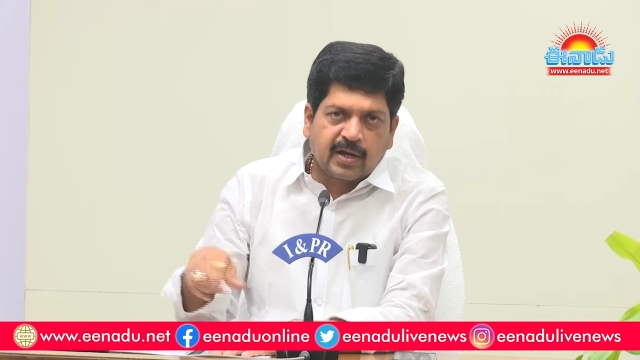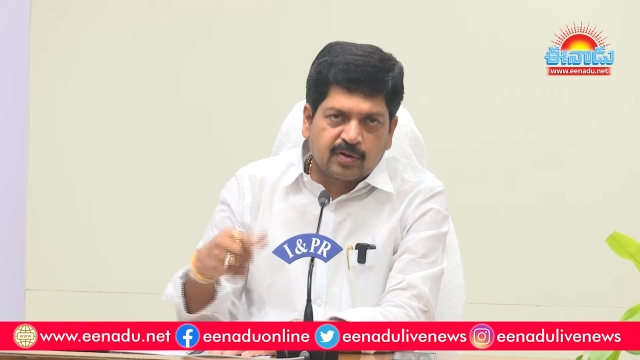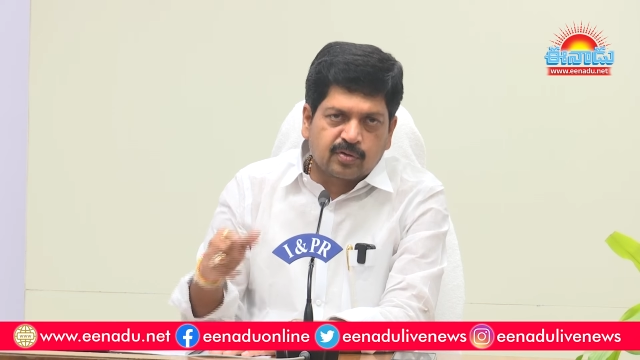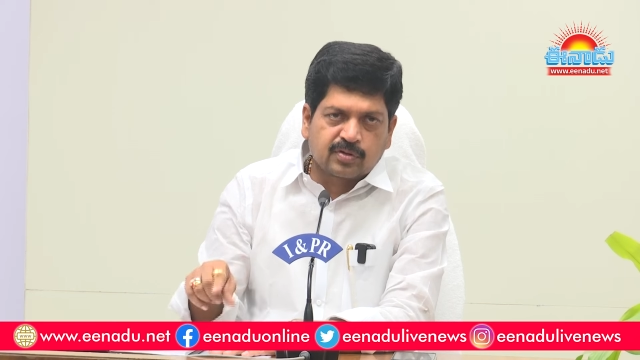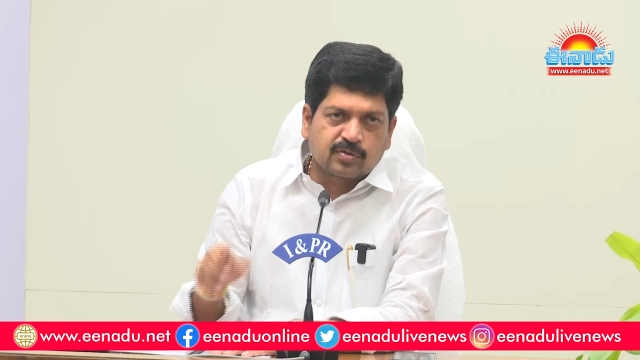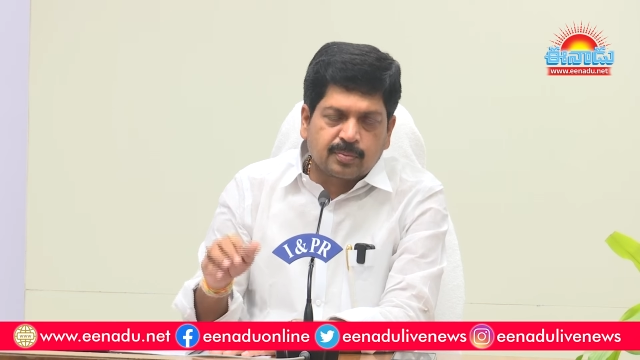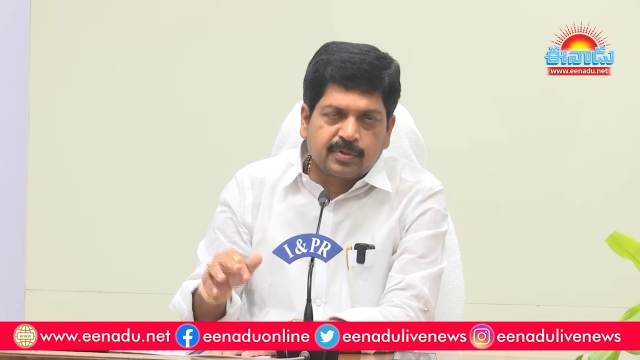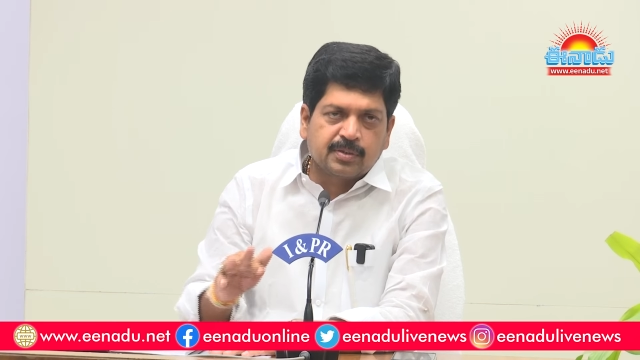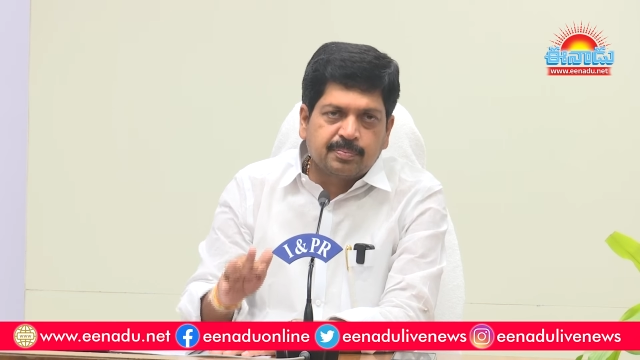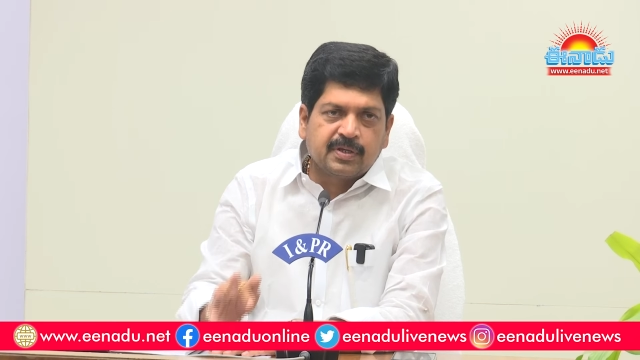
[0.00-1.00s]
హ్యాండ్ ఓవర్
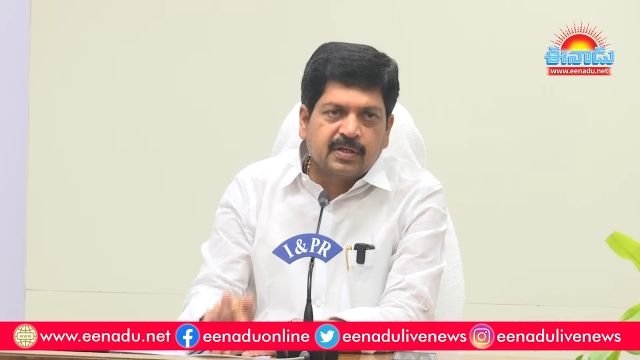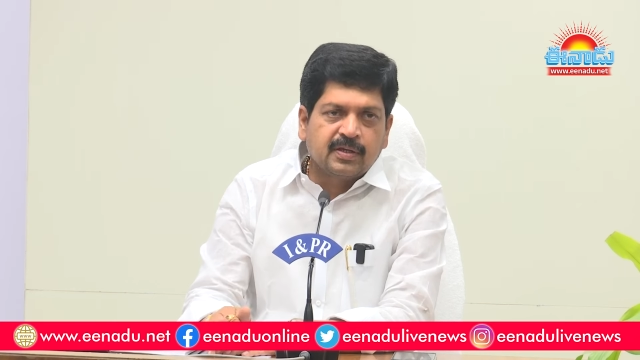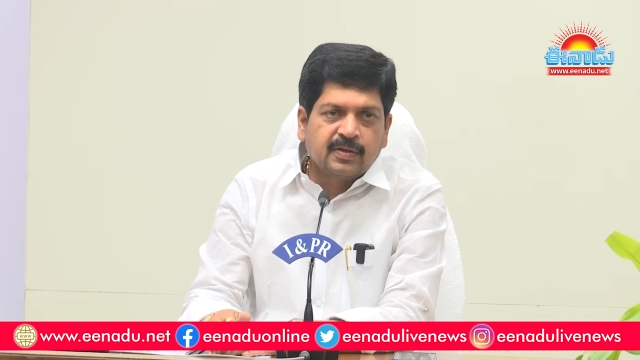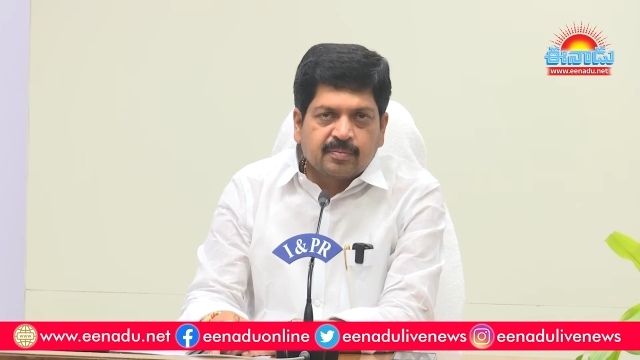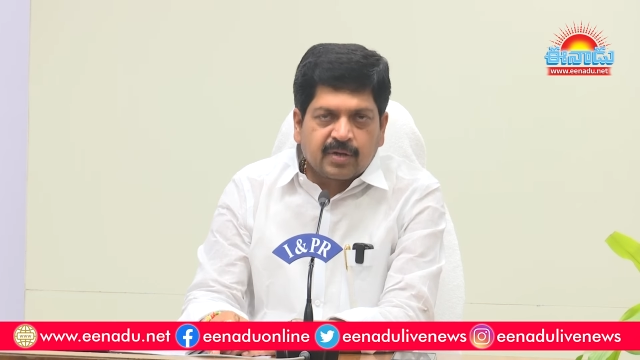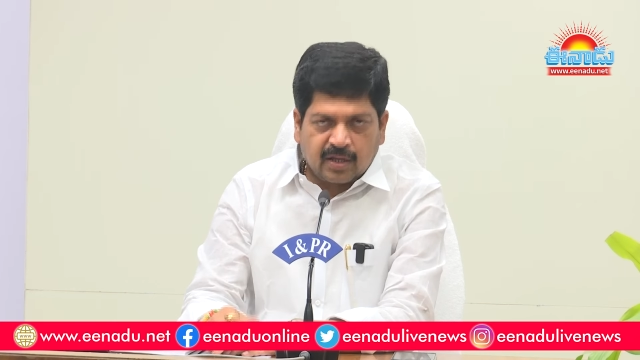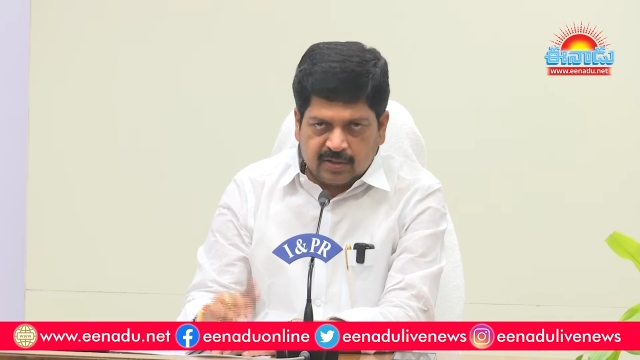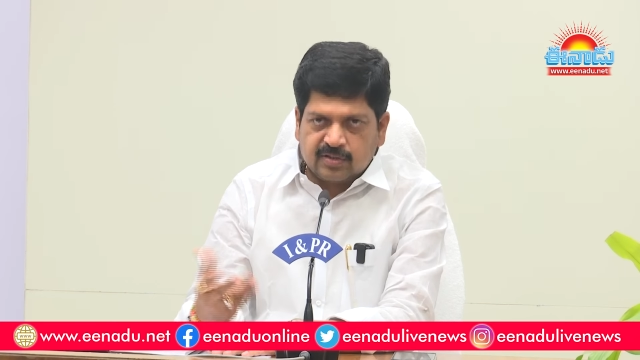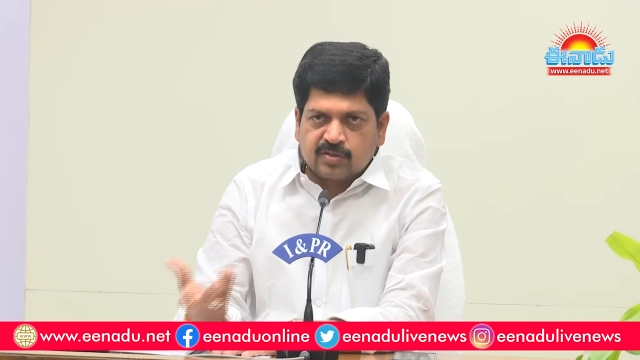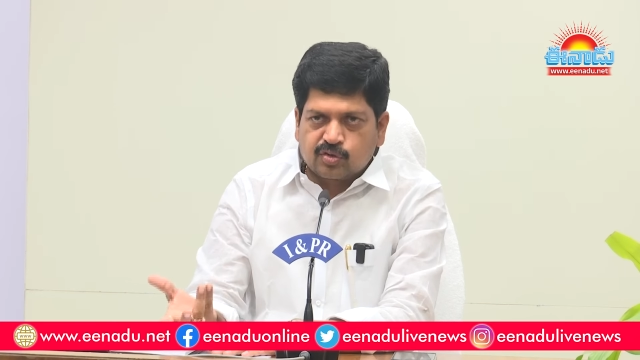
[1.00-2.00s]
చేసుకోమని చెప్పి మరి
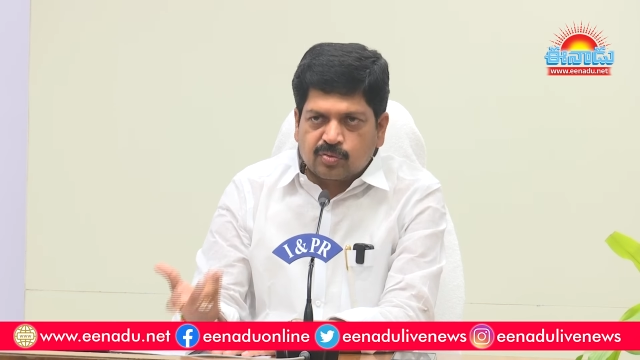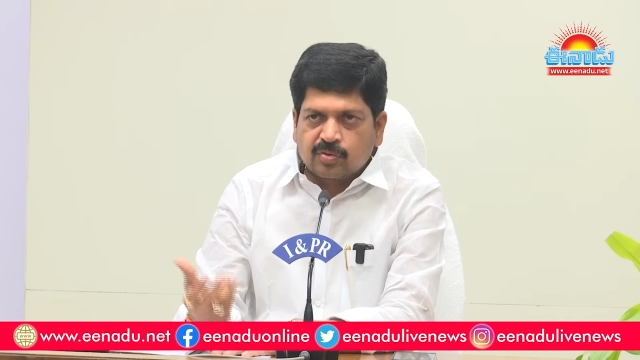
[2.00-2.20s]
ఆదేశించడం